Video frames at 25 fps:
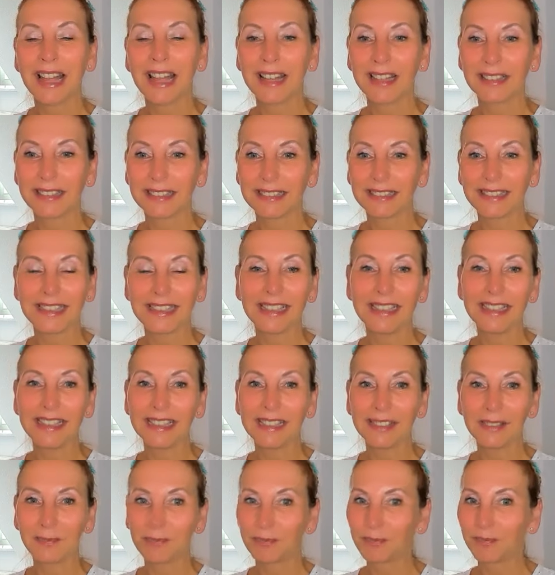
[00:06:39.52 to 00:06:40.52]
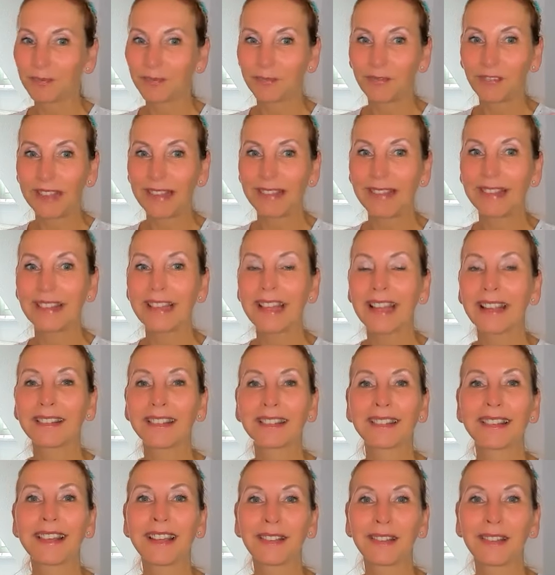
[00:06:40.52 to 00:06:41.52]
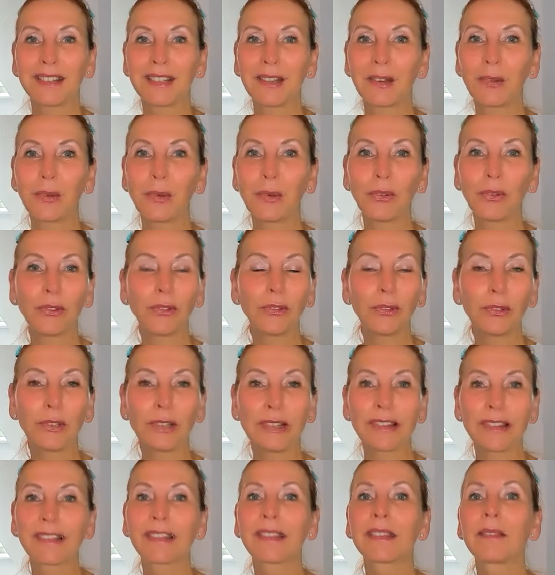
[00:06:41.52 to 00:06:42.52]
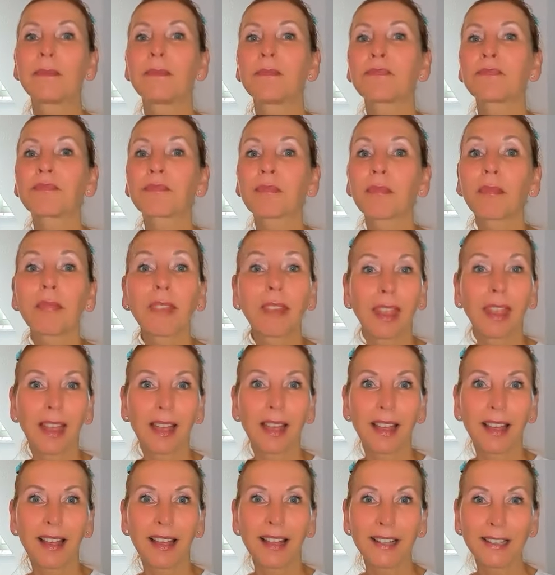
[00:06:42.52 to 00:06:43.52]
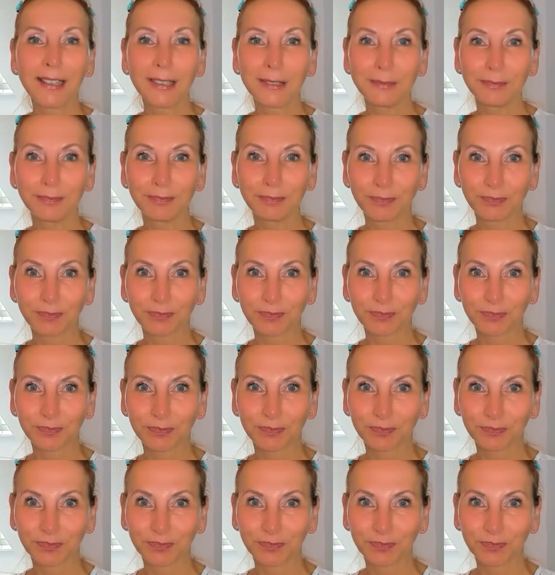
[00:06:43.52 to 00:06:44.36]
Ja, die wissen das, dass die Rosen uns, ähm,